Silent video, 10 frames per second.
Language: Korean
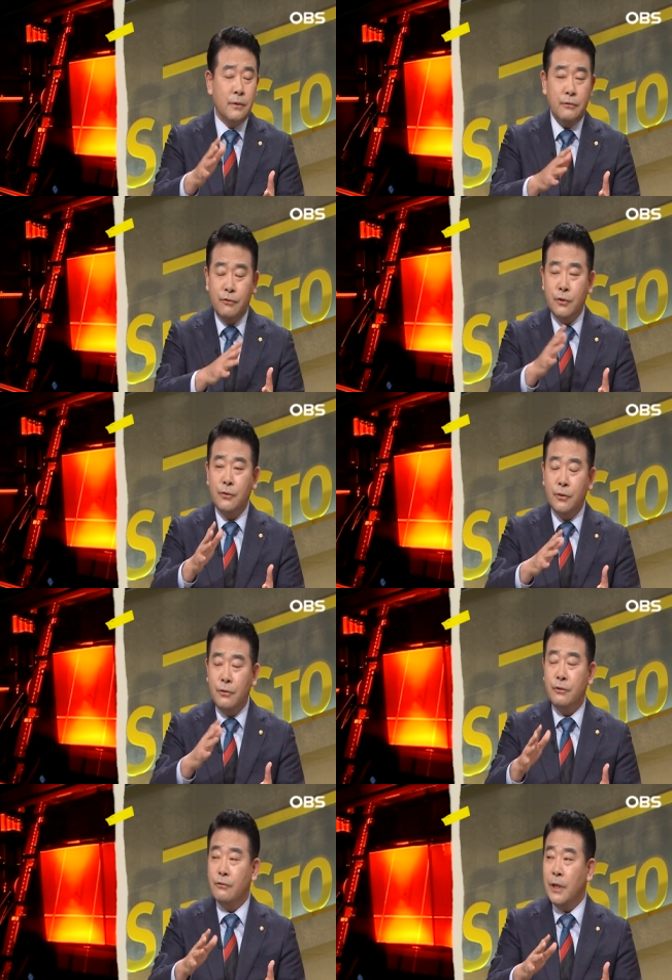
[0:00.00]
그 구조
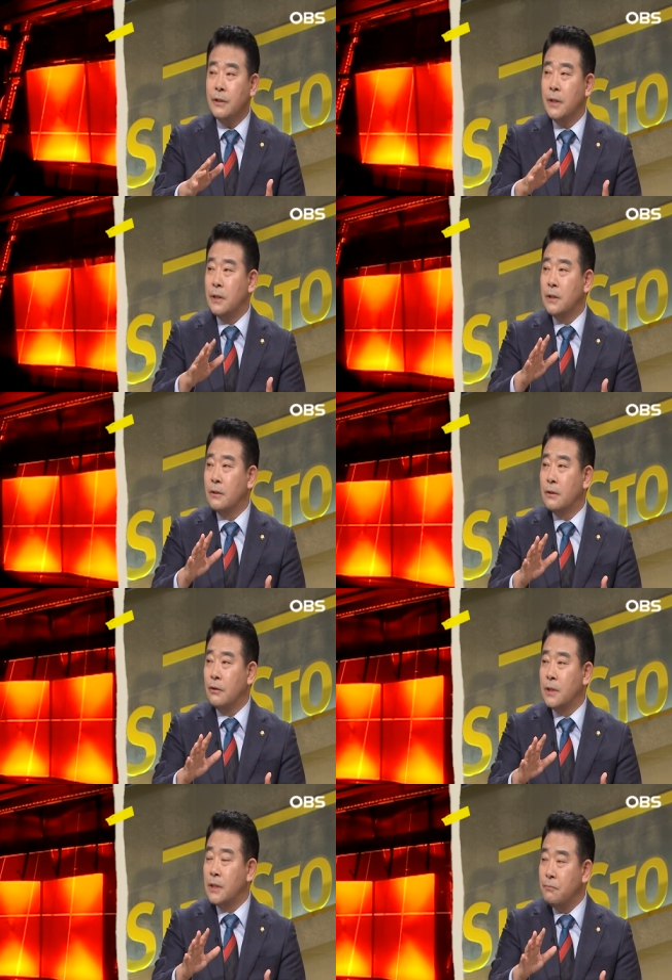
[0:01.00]
조정으로 굉장히
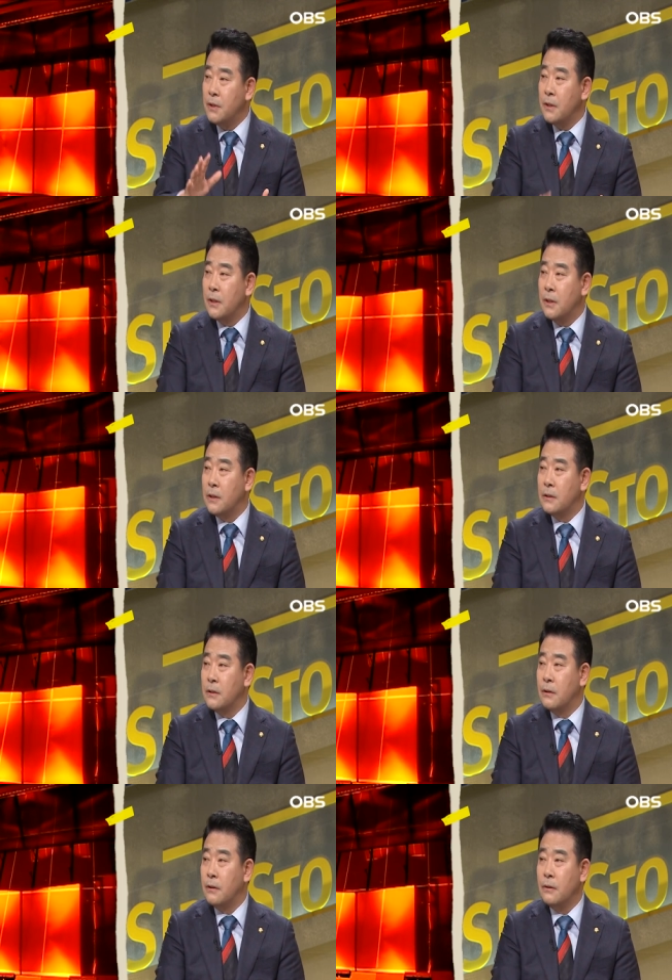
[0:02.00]
경제가 침체되어 네.
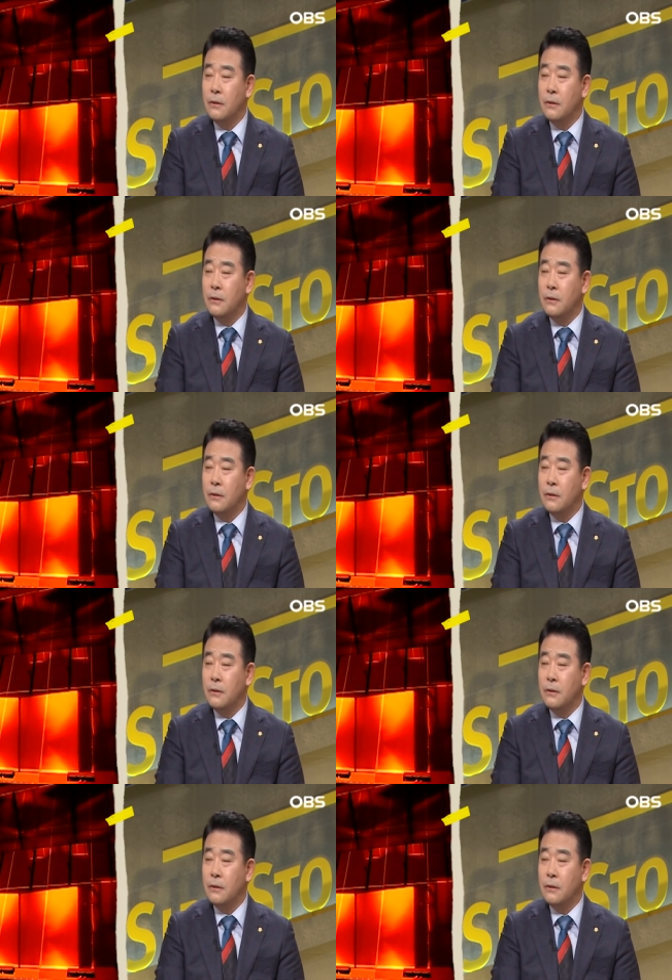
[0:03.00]
있거든요.